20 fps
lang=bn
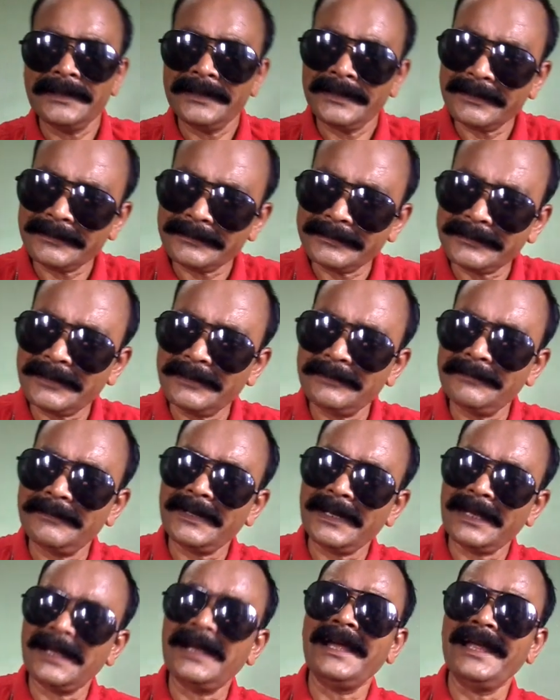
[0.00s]
একজন
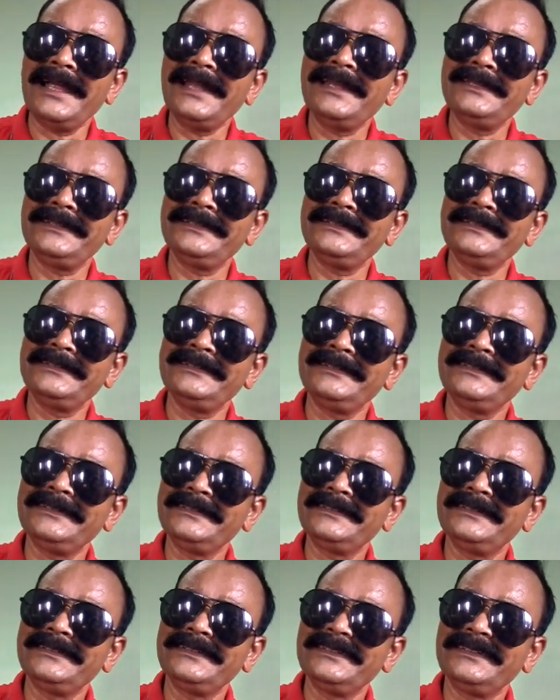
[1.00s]
বাঙালি
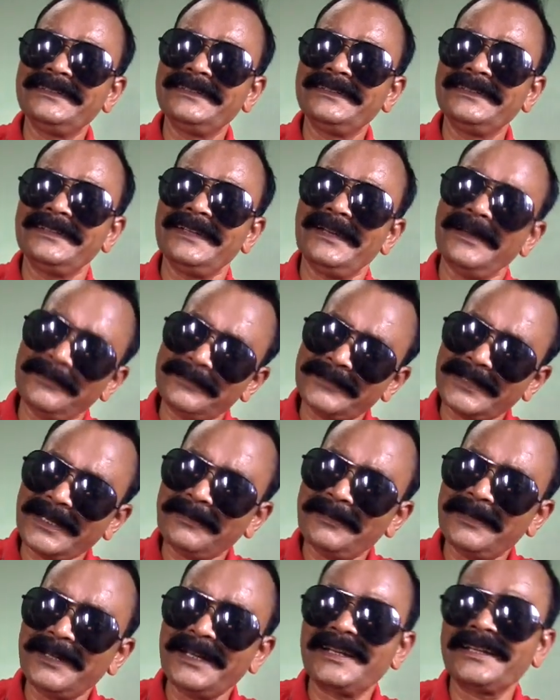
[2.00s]
আমরা
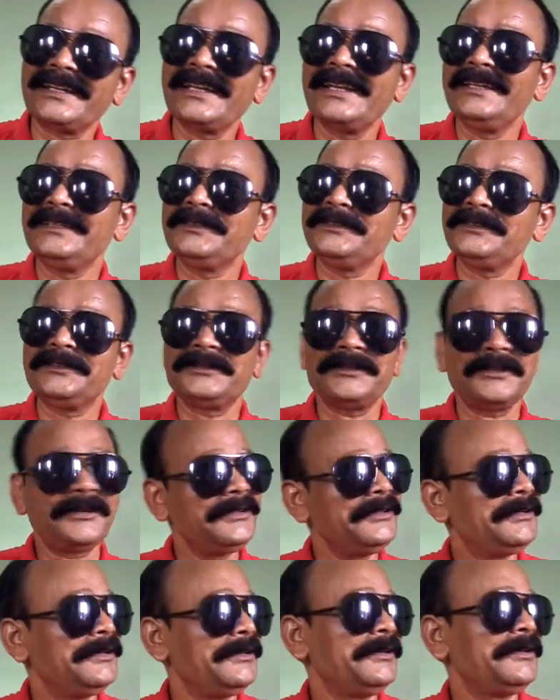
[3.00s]
ওনার
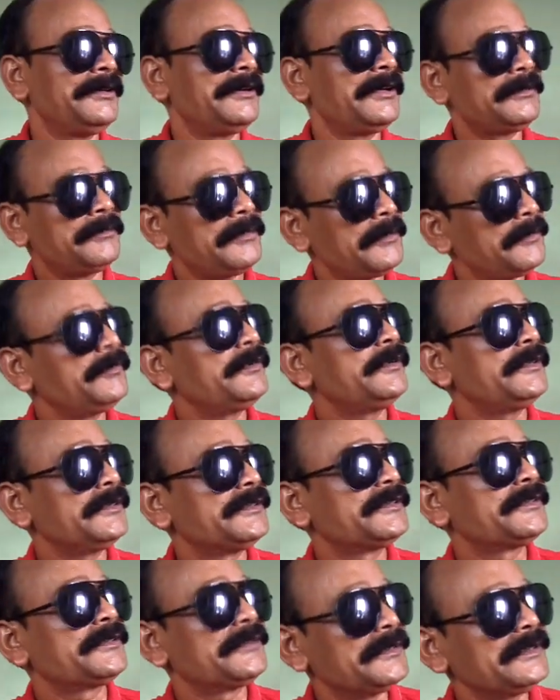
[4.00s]
জন্য
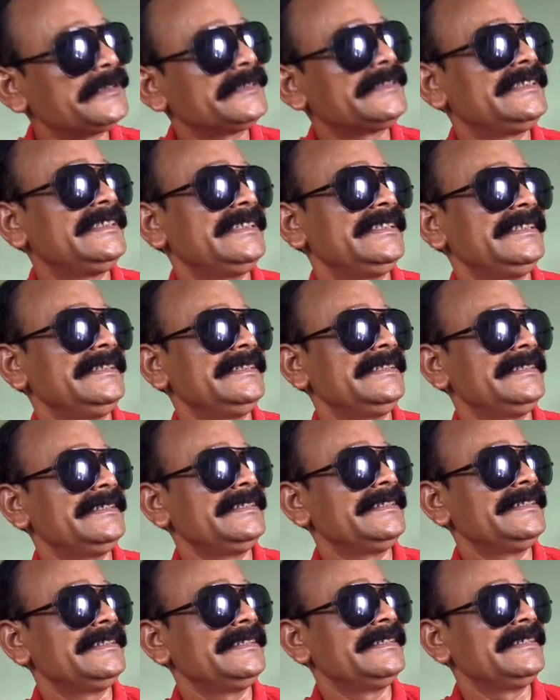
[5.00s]
গর্ববোধ করছি
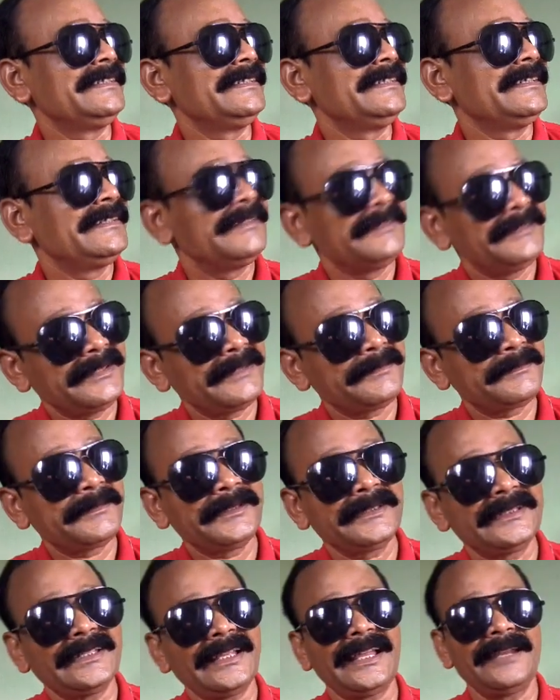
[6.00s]
উনি
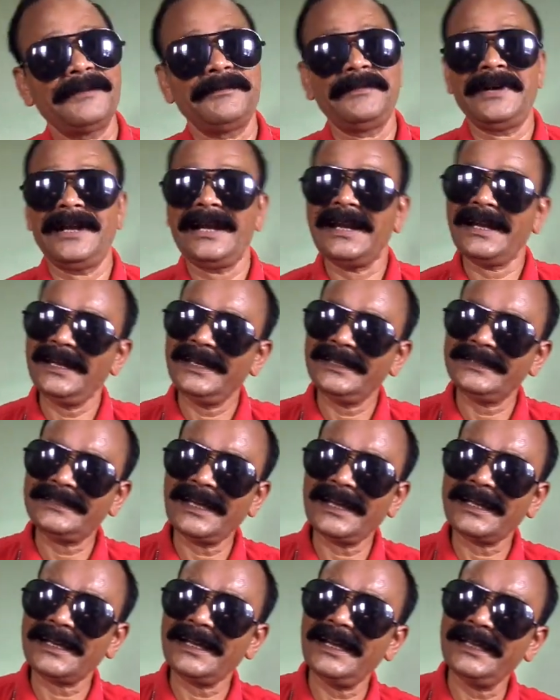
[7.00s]
প্রচারের আড়ালে
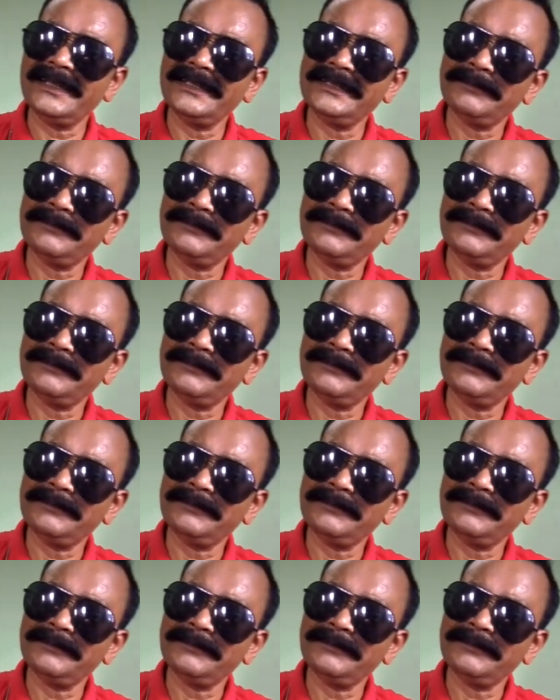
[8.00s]
থাকতে